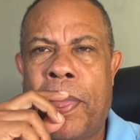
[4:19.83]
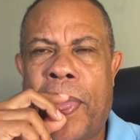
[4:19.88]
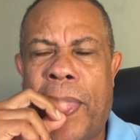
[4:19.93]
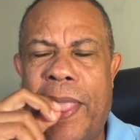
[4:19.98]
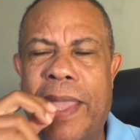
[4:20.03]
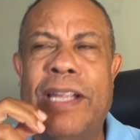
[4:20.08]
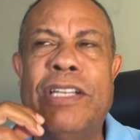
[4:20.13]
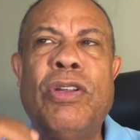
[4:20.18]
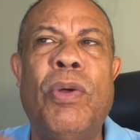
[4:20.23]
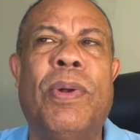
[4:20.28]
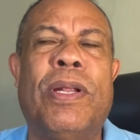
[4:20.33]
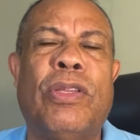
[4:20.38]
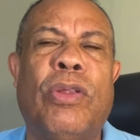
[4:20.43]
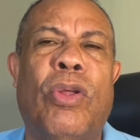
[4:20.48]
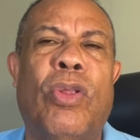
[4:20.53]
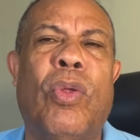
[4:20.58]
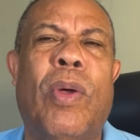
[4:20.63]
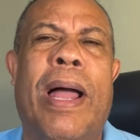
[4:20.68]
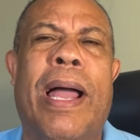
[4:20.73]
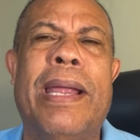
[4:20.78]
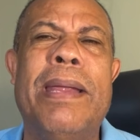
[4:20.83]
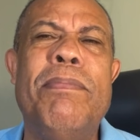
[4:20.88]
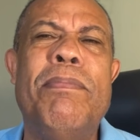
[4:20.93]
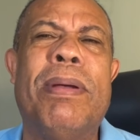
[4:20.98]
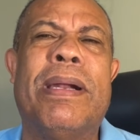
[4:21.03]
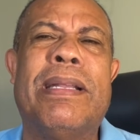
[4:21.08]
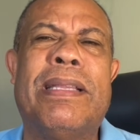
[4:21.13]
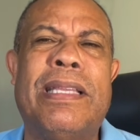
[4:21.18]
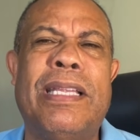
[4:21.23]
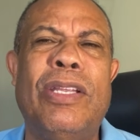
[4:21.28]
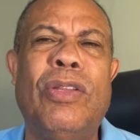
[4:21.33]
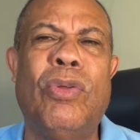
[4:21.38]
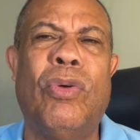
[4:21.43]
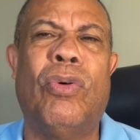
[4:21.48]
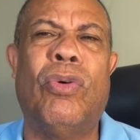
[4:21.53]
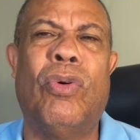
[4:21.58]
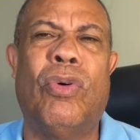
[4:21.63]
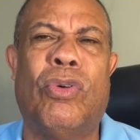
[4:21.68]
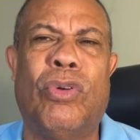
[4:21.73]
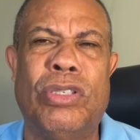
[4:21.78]
y sobre todo han
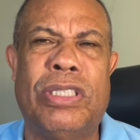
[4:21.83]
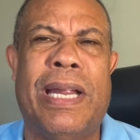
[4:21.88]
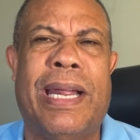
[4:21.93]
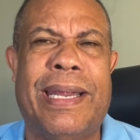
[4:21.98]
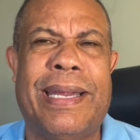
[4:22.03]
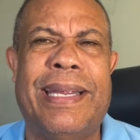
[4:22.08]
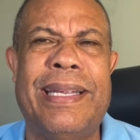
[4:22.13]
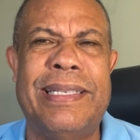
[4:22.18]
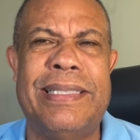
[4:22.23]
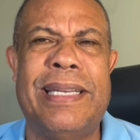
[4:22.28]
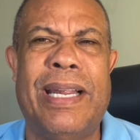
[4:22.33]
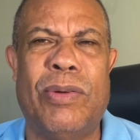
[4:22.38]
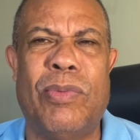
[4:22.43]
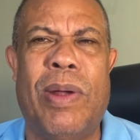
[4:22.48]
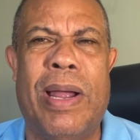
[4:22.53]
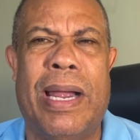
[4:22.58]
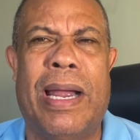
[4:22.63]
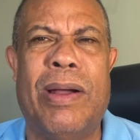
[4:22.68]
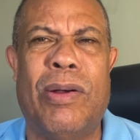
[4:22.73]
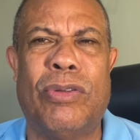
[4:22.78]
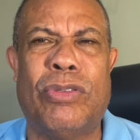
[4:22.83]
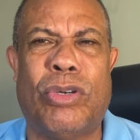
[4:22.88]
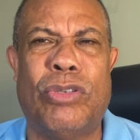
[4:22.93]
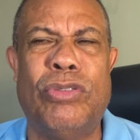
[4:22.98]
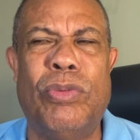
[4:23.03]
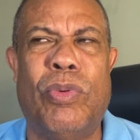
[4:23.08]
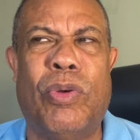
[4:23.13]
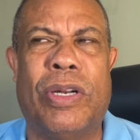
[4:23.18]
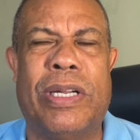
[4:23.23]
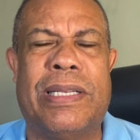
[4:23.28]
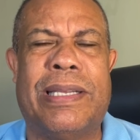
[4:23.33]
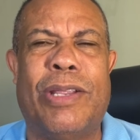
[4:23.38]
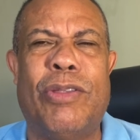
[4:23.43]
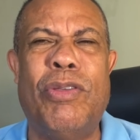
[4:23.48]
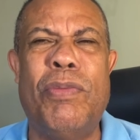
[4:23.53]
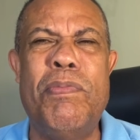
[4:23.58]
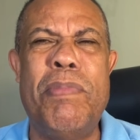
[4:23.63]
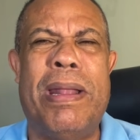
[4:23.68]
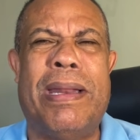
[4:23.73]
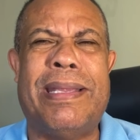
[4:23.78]
invertido cosas que quizás no hagan otros humoristas.
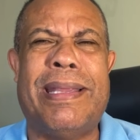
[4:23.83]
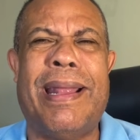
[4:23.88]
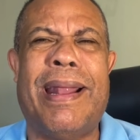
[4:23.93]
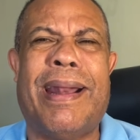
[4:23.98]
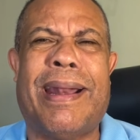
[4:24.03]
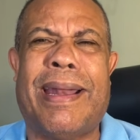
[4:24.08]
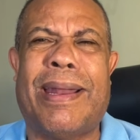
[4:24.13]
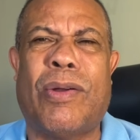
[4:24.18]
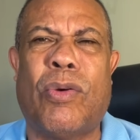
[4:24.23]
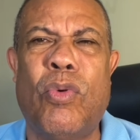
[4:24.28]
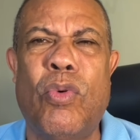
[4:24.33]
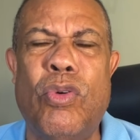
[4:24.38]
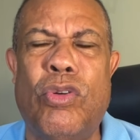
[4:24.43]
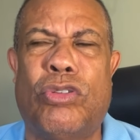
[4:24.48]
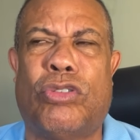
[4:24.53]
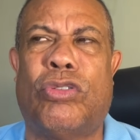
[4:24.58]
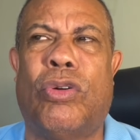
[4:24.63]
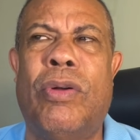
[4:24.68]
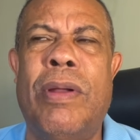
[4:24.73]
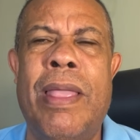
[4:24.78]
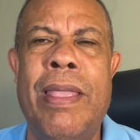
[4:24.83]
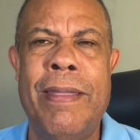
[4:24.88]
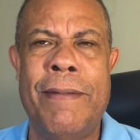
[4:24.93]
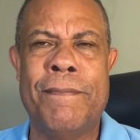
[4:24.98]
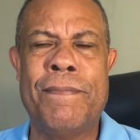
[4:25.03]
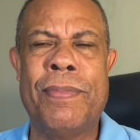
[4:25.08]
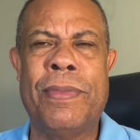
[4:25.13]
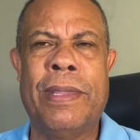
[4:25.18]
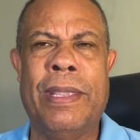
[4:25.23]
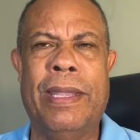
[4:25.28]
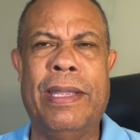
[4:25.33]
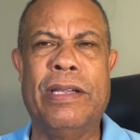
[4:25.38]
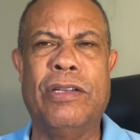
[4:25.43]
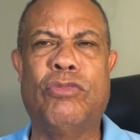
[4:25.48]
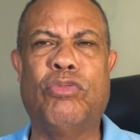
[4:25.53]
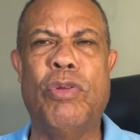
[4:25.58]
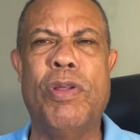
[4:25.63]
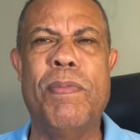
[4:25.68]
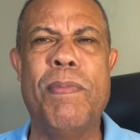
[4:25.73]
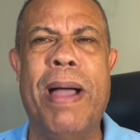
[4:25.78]
Ellos invierten recursos en
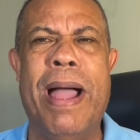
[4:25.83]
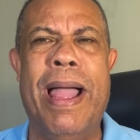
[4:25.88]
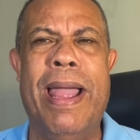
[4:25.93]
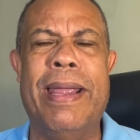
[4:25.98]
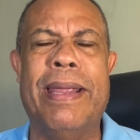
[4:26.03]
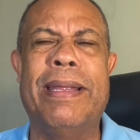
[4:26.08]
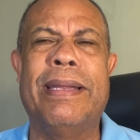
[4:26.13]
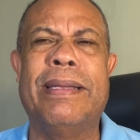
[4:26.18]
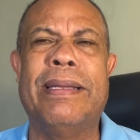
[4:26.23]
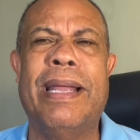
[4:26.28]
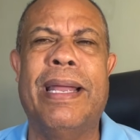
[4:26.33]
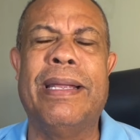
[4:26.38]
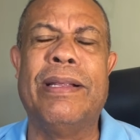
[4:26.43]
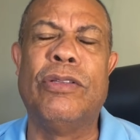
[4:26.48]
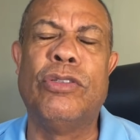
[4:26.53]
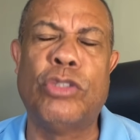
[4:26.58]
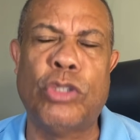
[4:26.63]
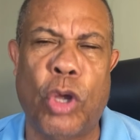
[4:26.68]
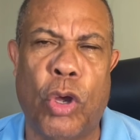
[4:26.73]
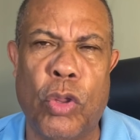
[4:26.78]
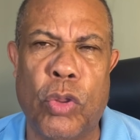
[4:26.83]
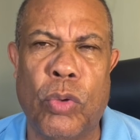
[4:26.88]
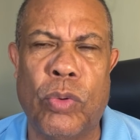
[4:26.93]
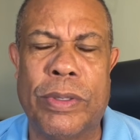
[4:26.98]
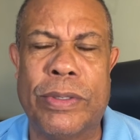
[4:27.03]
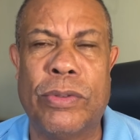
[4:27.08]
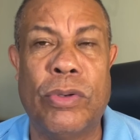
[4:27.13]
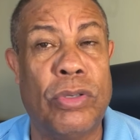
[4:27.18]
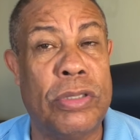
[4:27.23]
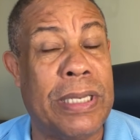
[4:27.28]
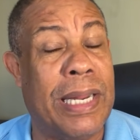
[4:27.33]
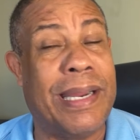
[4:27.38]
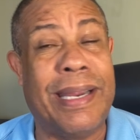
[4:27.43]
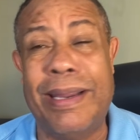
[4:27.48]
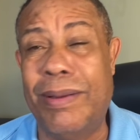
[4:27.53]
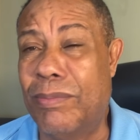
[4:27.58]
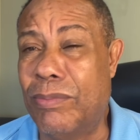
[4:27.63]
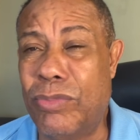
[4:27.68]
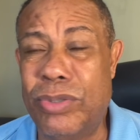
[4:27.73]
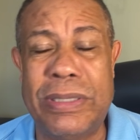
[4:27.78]
su imagen, en todo, cosa
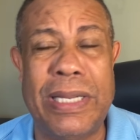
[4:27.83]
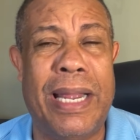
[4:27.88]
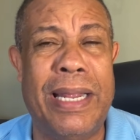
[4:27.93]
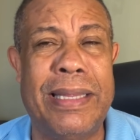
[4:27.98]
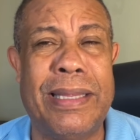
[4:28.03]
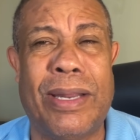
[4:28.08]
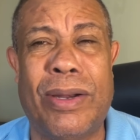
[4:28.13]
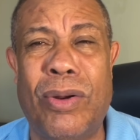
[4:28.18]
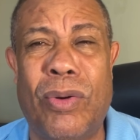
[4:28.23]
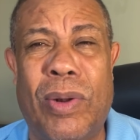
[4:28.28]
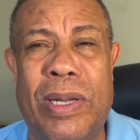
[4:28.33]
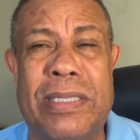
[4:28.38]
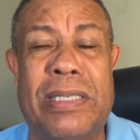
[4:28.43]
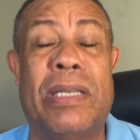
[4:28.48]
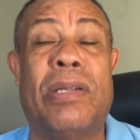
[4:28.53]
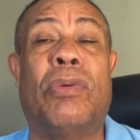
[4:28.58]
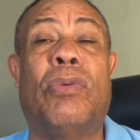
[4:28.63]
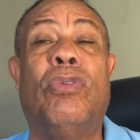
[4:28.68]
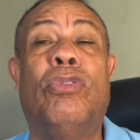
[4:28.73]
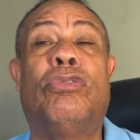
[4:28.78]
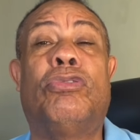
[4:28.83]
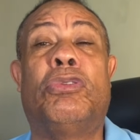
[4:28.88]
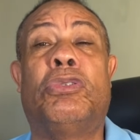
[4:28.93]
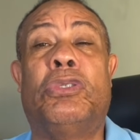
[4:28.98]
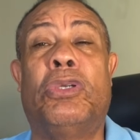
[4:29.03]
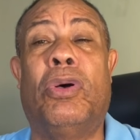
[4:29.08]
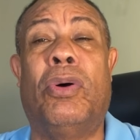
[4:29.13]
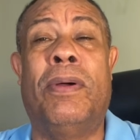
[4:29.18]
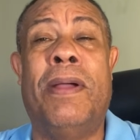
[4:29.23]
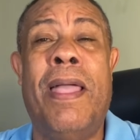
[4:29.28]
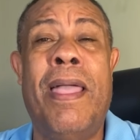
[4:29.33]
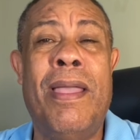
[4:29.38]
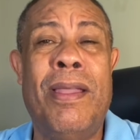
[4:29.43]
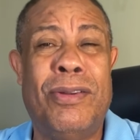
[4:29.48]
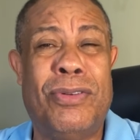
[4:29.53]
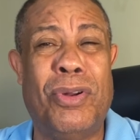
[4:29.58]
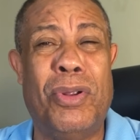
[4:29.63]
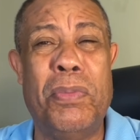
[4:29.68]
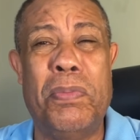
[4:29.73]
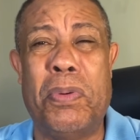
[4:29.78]
que mucha gente no lo hace. Incluso yo
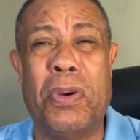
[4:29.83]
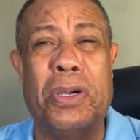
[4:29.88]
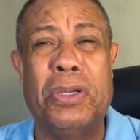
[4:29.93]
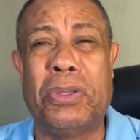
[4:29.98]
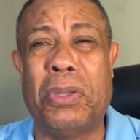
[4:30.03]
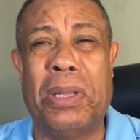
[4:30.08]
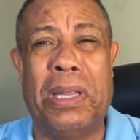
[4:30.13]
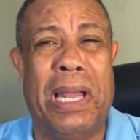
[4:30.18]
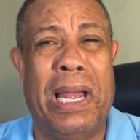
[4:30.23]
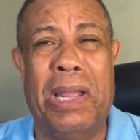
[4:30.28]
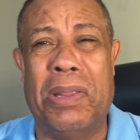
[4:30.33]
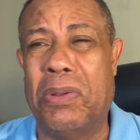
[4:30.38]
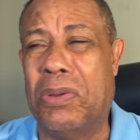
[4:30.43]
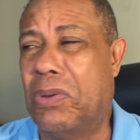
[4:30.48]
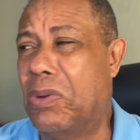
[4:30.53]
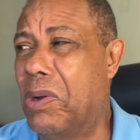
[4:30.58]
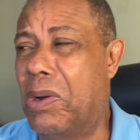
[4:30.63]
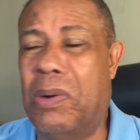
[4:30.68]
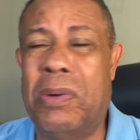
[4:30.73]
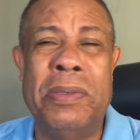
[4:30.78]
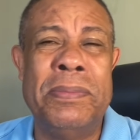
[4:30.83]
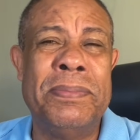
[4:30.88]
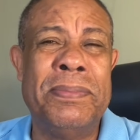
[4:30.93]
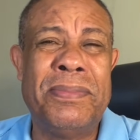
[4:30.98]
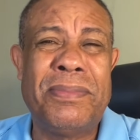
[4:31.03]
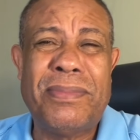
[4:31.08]
soy un poquito dejado, yo